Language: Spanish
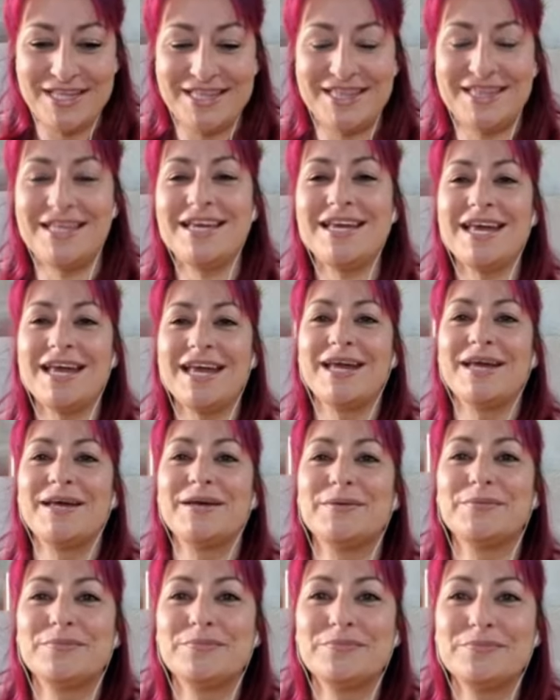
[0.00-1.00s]
es decir,
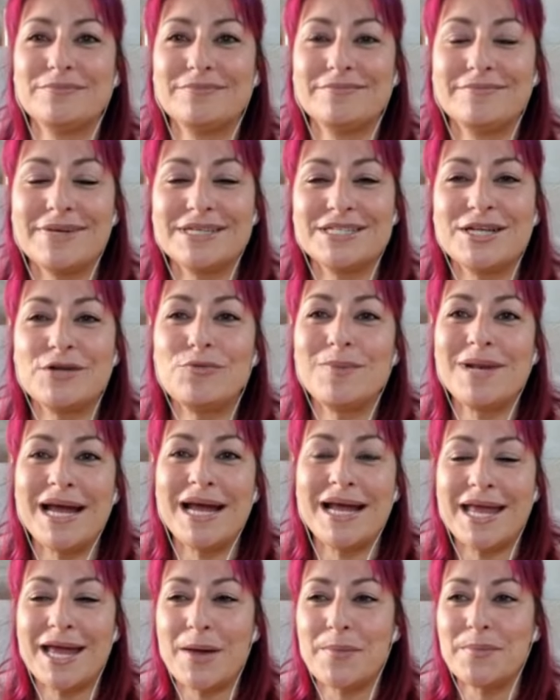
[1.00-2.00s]
que va a ser un
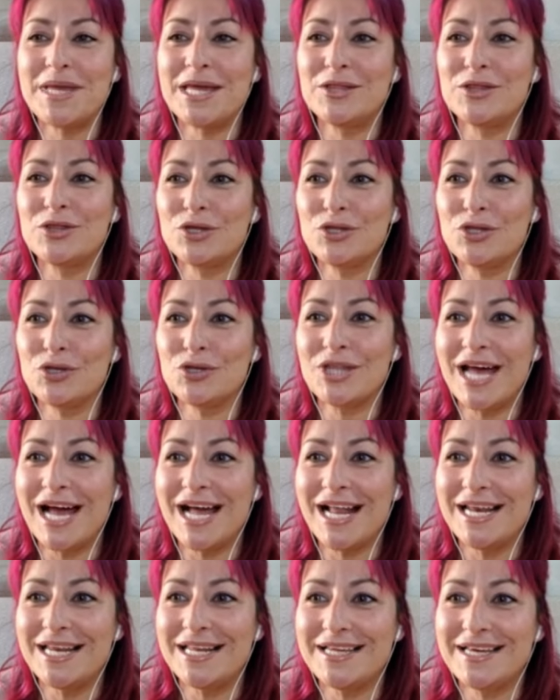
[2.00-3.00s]
blanqueamiento
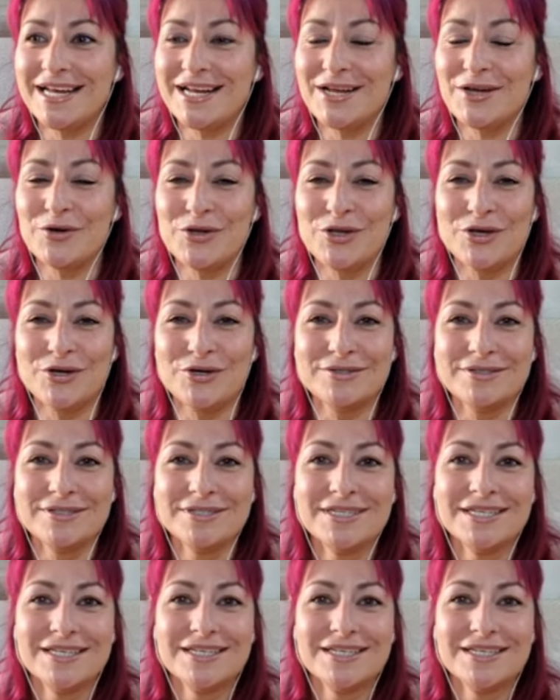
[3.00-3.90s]
total, creo yo.